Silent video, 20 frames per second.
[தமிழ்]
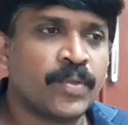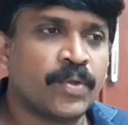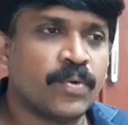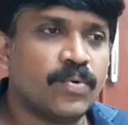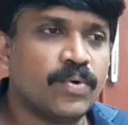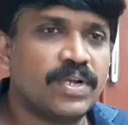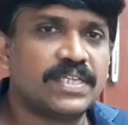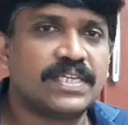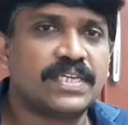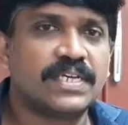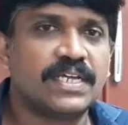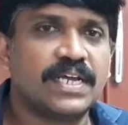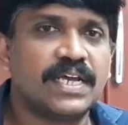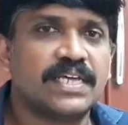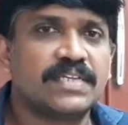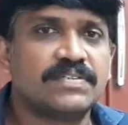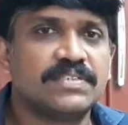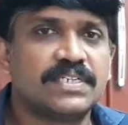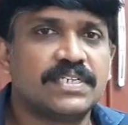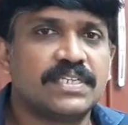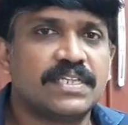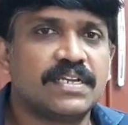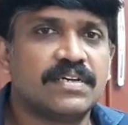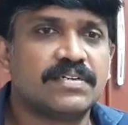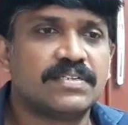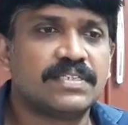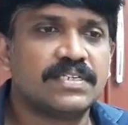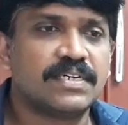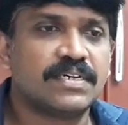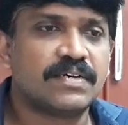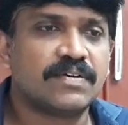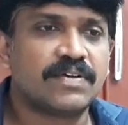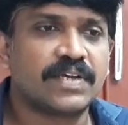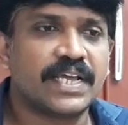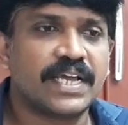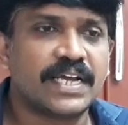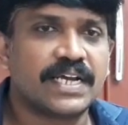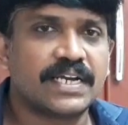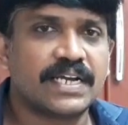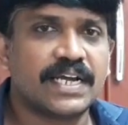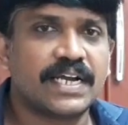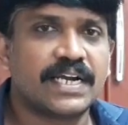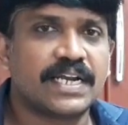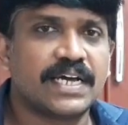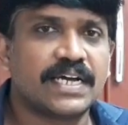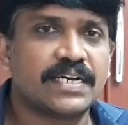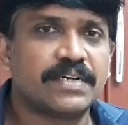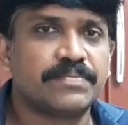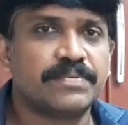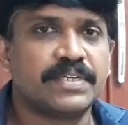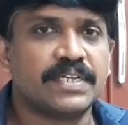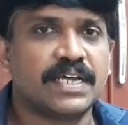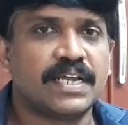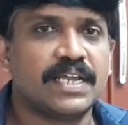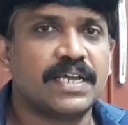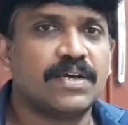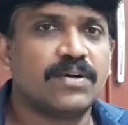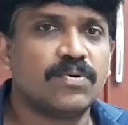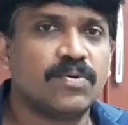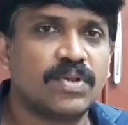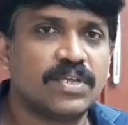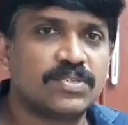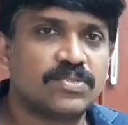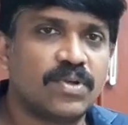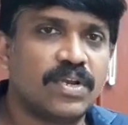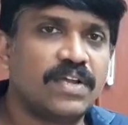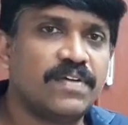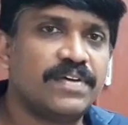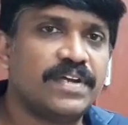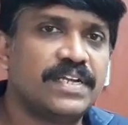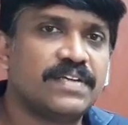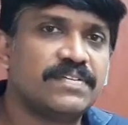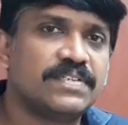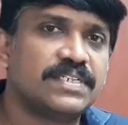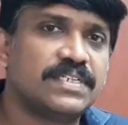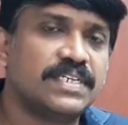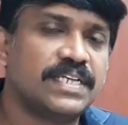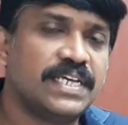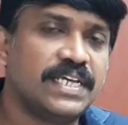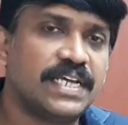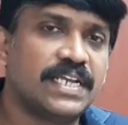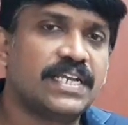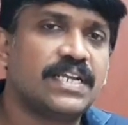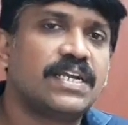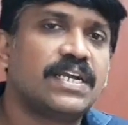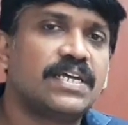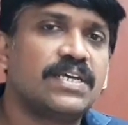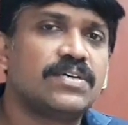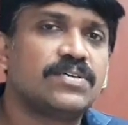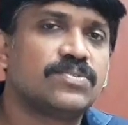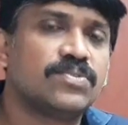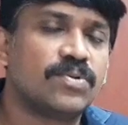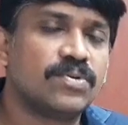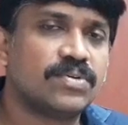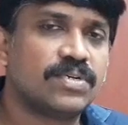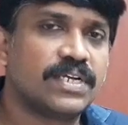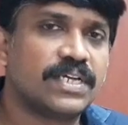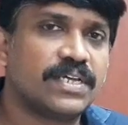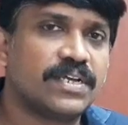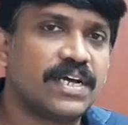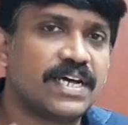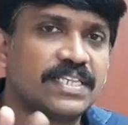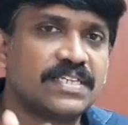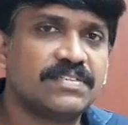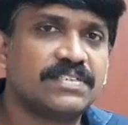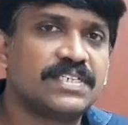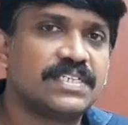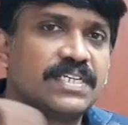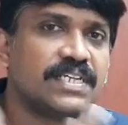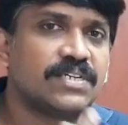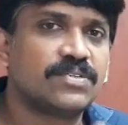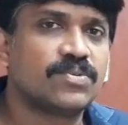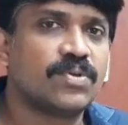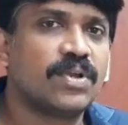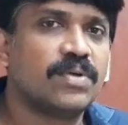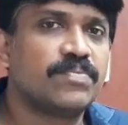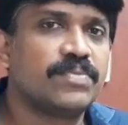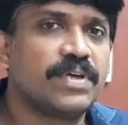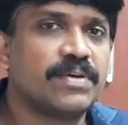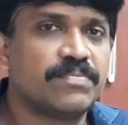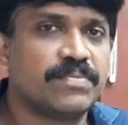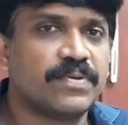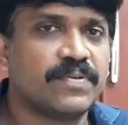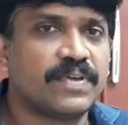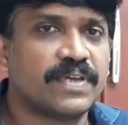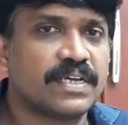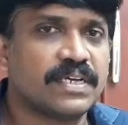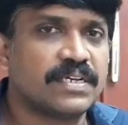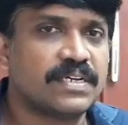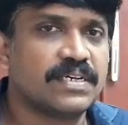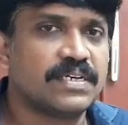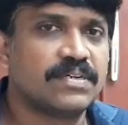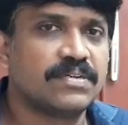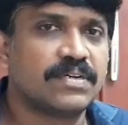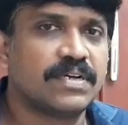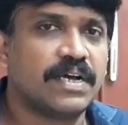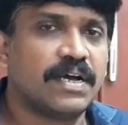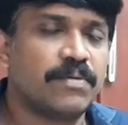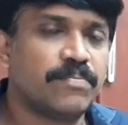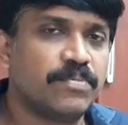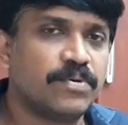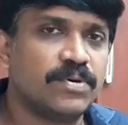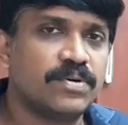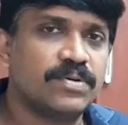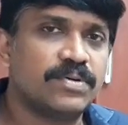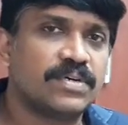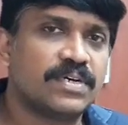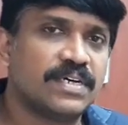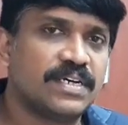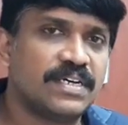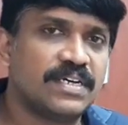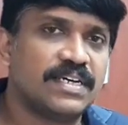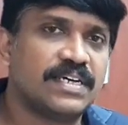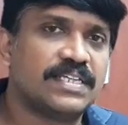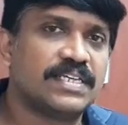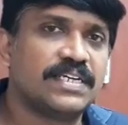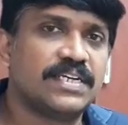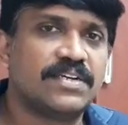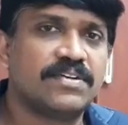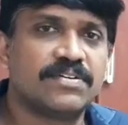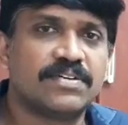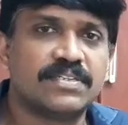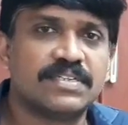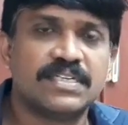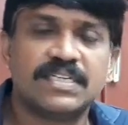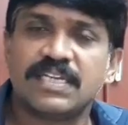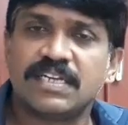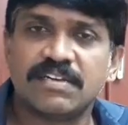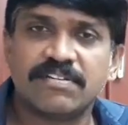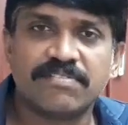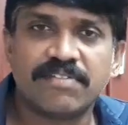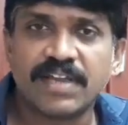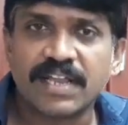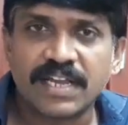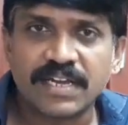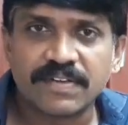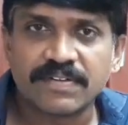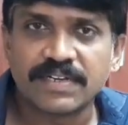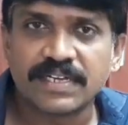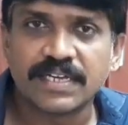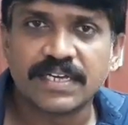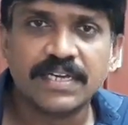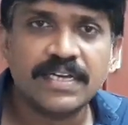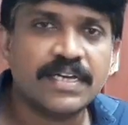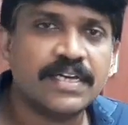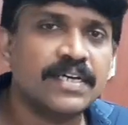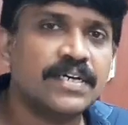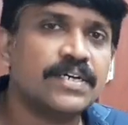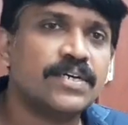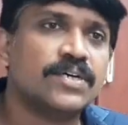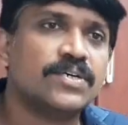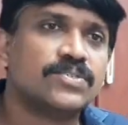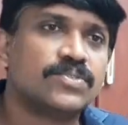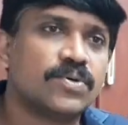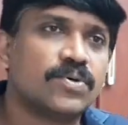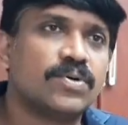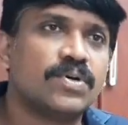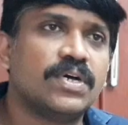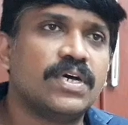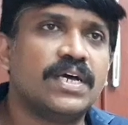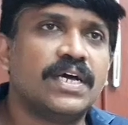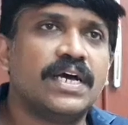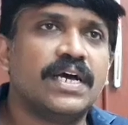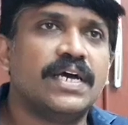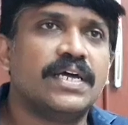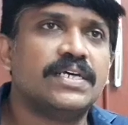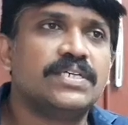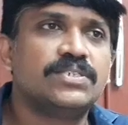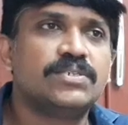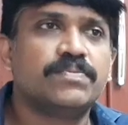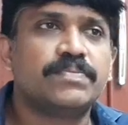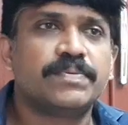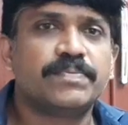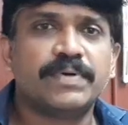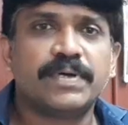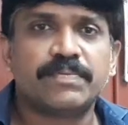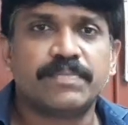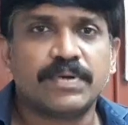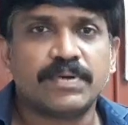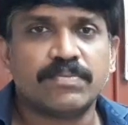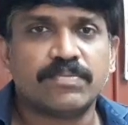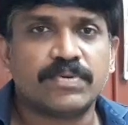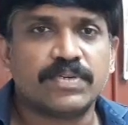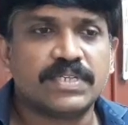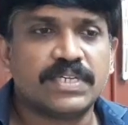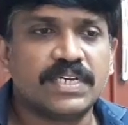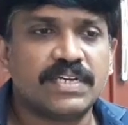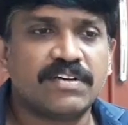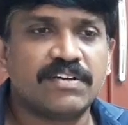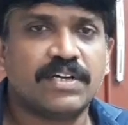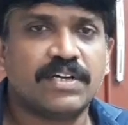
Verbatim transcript: உங்களுக்கு தெரியாத விஷயத்தில் வந்து அவர் கே கேட்டாங்க அப்படின்னாலே உங்களுக்கு சொல்ல வேண்டிய விஷயம் நீங்கள் என்ன நீங்கள் சொல்லணும்னு நினைக்கிறோம் அந்த விஷயத்தை நீங்கள் சொல்ல முடியாமல் போயிடுங்க அப்போது அந்த இன்டர்வியூ வந்து நீங்கள் ஃபெயில் ஆகிடுங்க ஸோ ரிசியூம் ப்ரிப்பேர் பண்ணும்போது